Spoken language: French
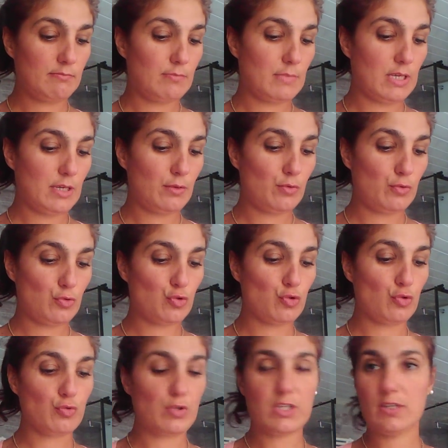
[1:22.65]
Mais euh,
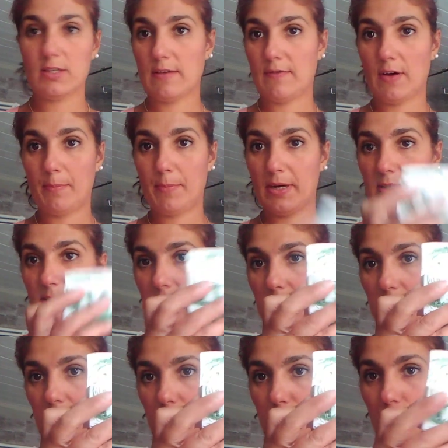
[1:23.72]
celui-ci, ça fera
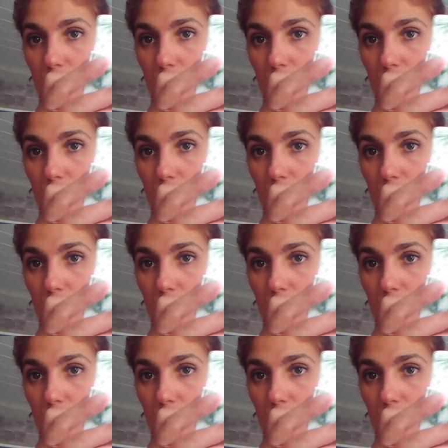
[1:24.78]
partie